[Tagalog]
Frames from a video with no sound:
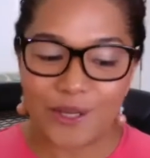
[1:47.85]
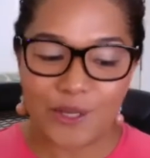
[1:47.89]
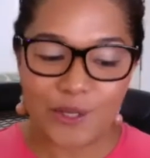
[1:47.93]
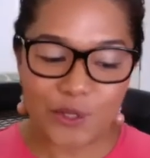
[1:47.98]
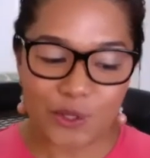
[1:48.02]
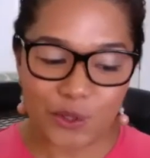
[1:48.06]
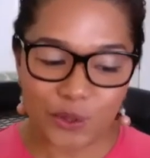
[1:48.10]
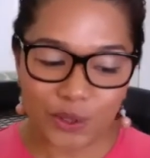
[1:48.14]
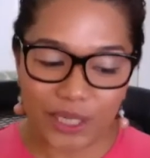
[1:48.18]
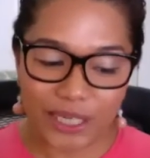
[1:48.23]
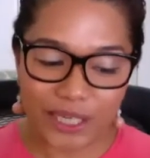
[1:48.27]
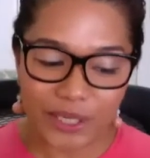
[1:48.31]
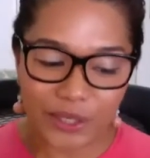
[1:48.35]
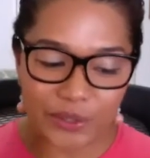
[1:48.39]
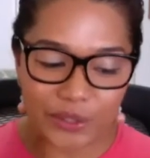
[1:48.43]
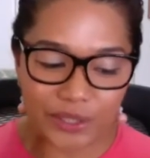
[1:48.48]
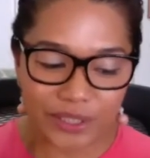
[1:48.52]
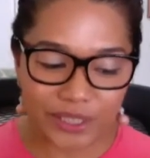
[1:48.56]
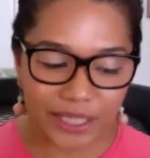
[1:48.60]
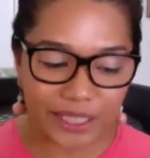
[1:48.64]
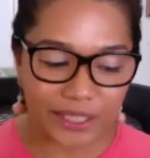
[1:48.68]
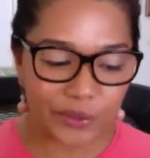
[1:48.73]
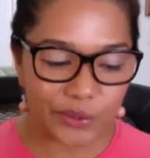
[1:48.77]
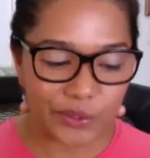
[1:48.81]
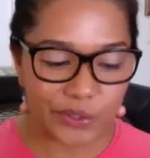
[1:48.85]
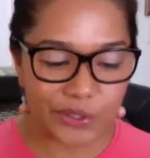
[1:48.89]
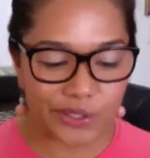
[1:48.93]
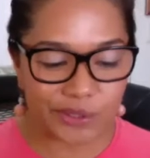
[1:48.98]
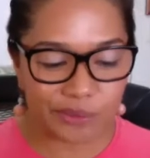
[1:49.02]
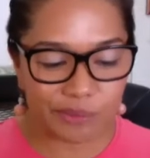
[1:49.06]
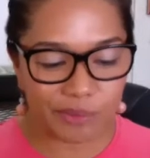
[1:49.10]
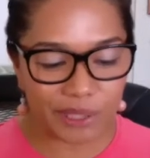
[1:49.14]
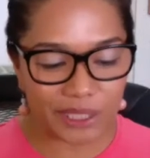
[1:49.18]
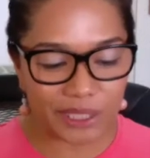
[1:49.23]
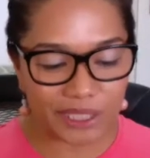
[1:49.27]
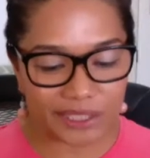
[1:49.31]
So, ngayon, ito
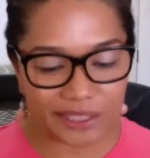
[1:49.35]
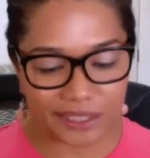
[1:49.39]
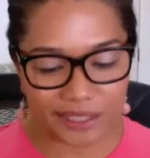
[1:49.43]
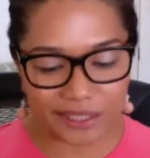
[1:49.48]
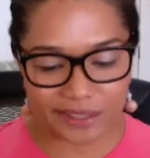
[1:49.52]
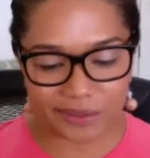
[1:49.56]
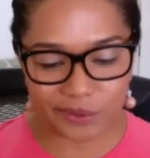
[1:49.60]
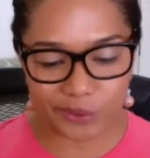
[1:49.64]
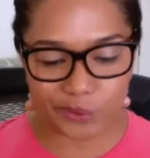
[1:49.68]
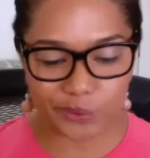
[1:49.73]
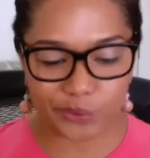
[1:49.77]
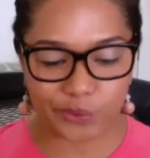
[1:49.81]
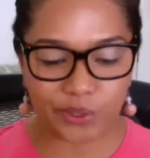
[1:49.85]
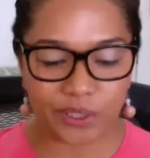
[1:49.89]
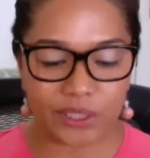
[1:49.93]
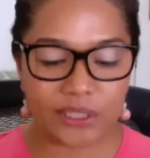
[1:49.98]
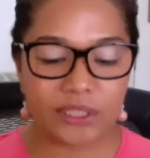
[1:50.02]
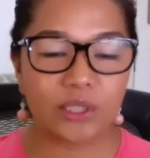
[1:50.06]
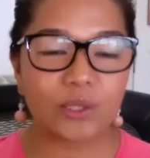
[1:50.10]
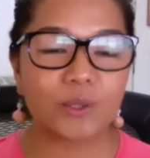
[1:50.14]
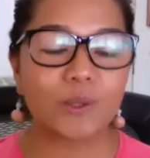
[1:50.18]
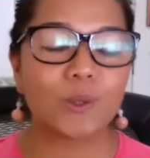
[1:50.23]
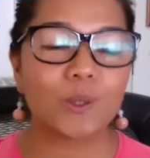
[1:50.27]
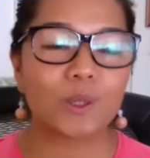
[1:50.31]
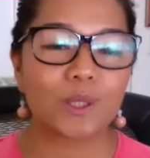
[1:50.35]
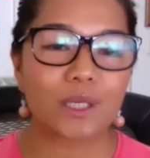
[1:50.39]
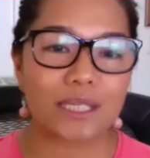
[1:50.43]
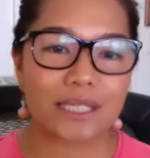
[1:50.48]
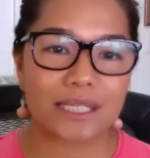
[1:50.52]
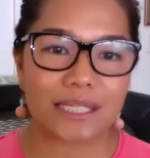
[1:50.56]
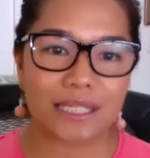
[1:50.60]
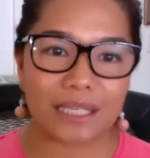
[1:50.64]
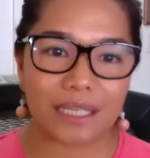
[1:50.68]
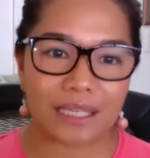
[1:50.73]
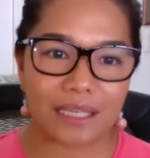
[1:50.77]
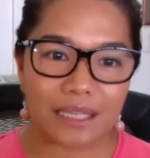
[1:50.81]
sa mga natutunan ko
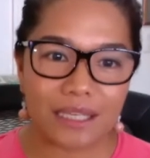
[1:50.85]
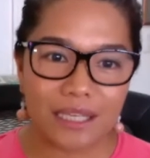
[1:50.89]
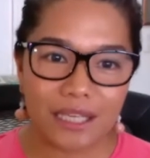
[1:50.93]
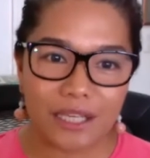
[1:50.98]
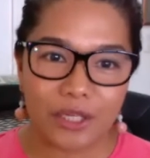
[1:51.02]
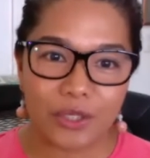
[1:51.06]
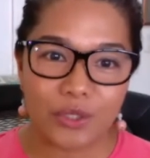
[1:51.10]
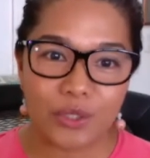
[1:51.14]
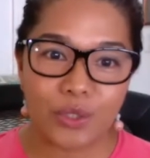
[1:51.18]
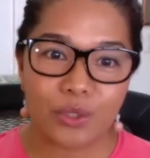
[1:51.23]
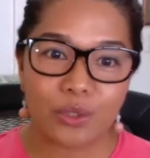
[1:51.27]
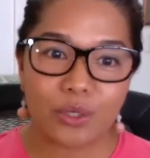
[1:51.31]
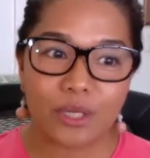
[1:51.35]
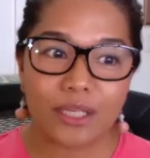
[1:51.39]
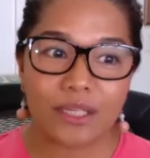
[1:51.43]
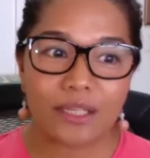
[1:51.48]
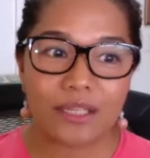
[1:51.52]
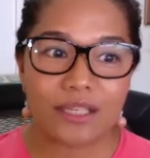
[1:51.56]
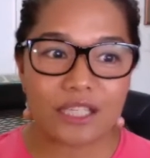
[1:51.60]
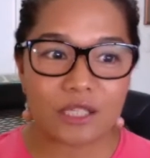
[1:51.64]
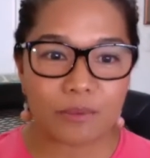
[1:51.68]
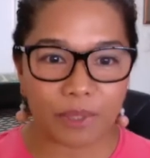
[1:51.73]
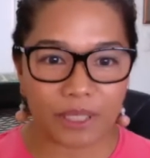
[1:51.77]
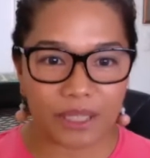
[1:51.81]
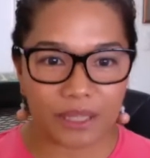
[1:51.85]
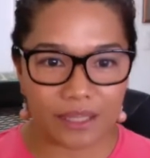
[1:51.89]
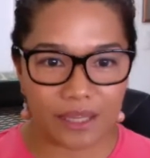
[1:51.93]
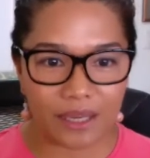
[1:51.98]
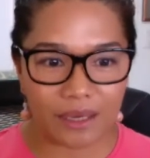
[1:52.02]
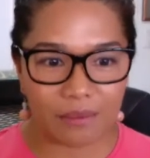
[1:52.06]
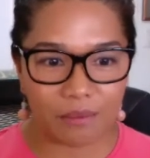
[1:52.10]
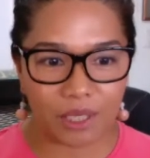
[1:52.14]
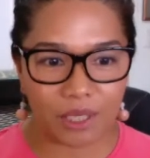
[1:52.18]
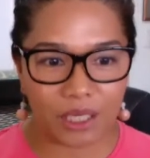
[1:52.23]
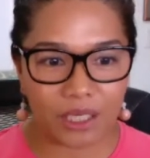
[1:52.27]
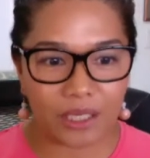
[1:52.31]
kasi during this
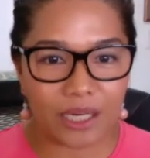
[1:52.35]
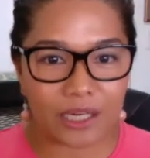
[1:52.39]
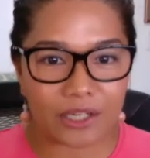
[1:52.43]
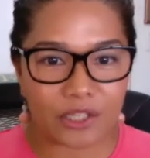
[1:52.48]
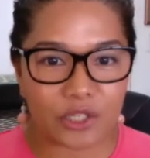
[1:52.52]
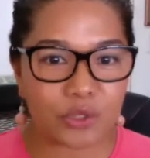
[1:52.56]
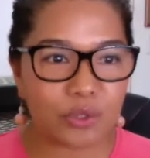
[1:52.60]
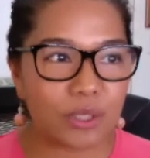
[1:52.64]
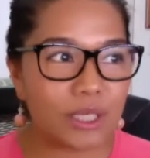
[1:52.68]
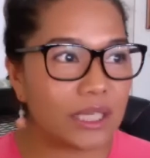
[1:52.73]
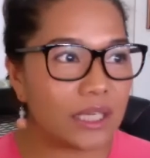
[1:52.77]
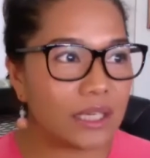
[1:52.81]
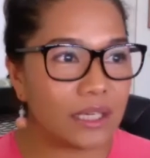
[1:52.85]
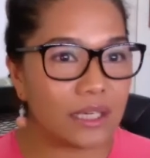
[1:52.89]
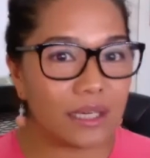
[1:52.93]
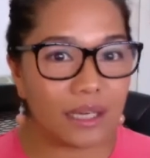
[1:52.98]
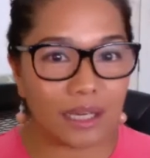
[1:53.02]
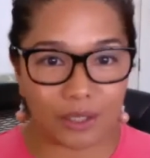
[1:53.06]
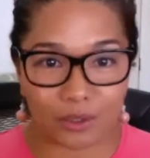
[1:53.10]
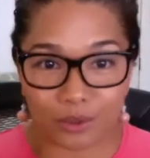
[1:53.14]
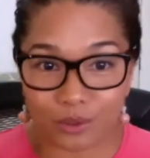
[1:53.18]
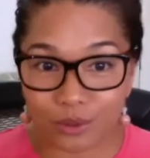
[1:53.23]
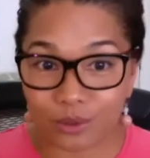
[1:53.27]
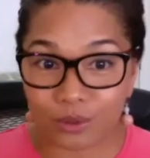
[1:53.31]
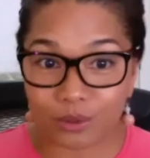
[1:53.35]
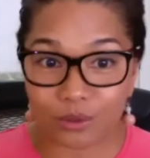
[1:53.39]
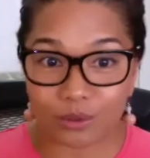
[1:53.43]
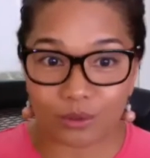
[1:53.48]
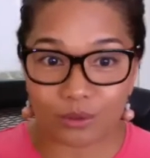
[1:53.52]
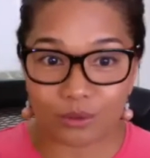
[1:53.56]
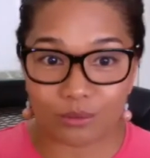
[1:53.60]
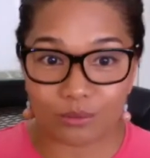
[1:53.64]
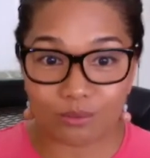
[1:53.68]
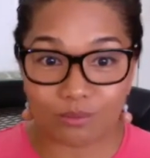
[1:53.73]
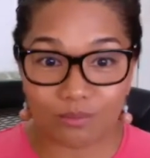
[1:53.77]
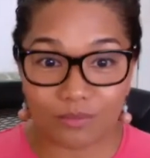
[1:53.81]
pandemic, actually, ako
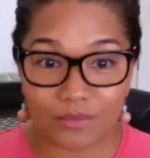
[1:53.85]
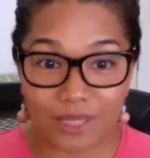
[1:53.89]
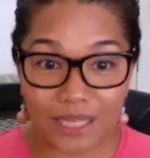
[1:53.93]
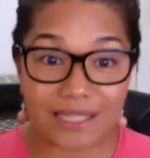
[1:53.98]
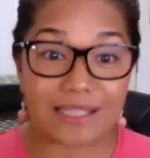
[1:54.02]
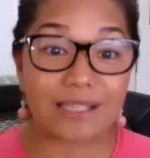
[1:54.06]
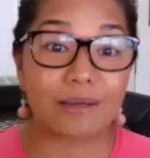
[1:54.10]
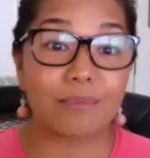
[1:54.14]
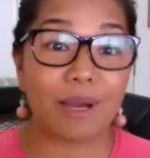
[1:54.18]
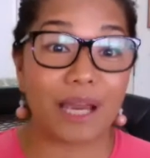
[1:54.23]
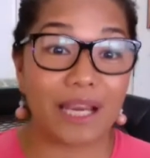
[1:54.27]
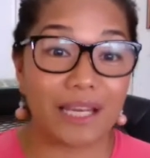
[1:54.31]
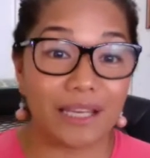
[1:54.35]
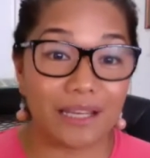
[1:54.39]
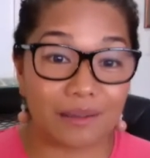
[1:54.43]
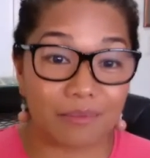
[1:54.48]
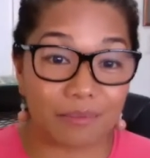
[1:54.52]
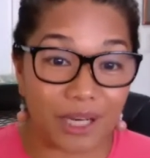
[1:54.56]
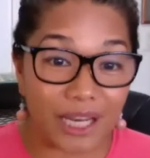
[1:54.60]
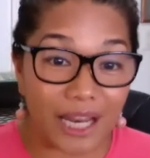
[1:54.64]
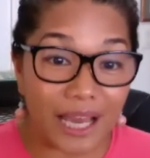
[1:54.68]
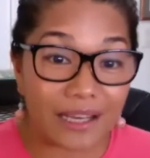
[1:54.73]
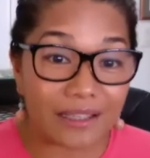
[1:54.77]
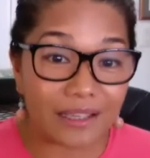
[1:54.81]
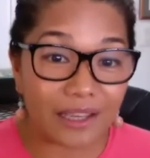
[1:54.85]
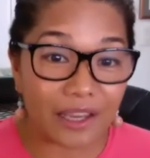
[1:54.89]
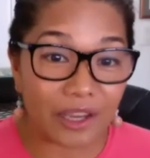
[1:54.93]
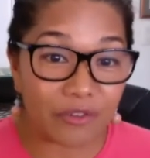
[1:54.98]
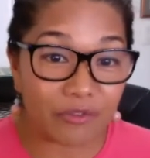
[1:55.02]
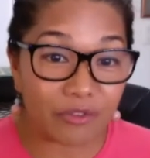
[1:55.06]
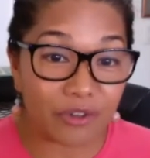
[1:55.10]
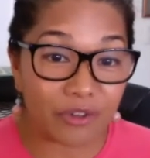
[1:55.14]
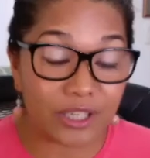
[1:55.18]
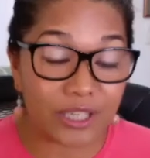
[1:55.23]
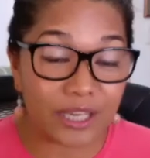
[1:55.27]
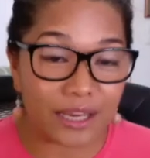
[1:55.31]
nasa bahay lang palagi,
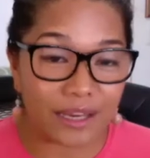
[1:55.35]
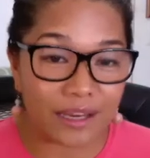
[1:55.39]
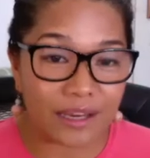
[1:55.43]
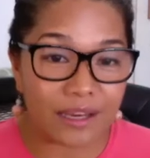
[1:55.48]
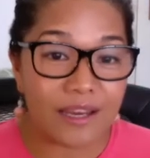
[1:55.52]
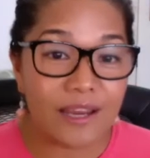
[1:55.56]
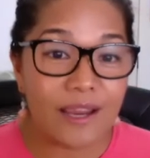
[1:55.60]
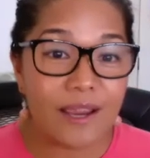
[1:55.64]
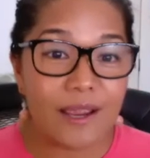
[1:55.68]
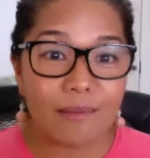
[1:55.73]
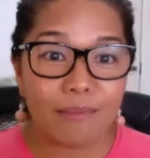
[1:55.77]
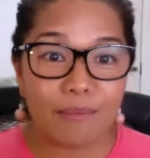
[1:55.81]
every day.